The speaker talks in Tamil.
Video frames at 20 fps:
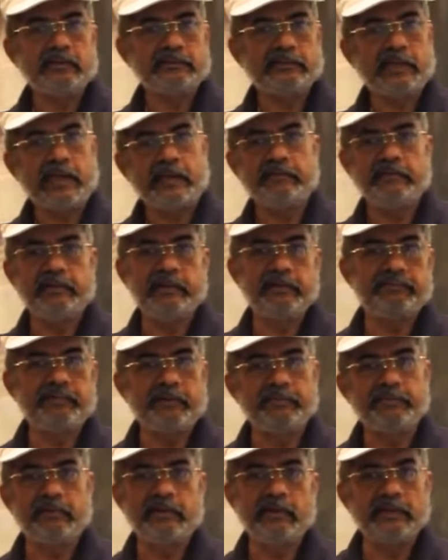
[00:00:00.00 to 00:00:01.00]
ஜான்வரி
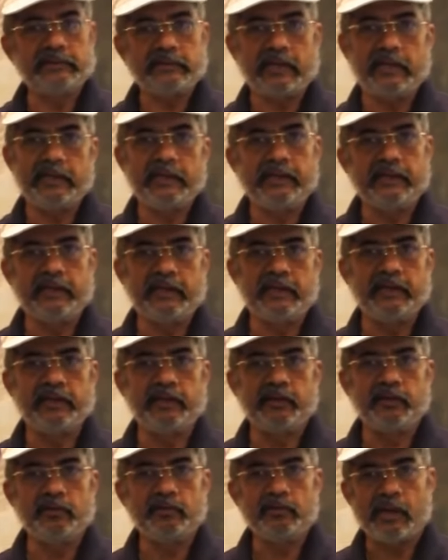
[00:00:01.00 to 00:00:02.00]
ஃபெப்ரவரியில் தண்ணி
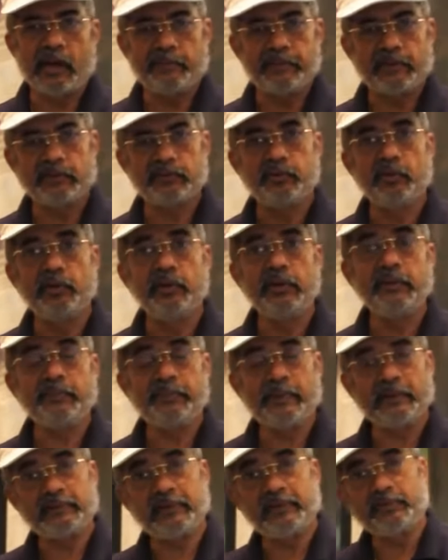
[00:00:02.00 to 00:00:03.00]
இறங்கிடும் அப்புறம் தோண்டி
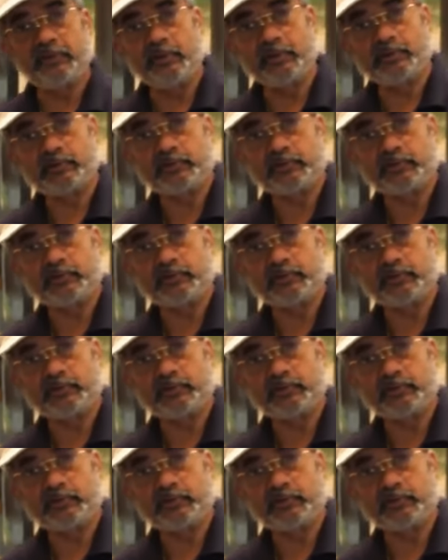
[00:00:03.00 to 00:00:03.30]
பார்த்தா இது ஒரு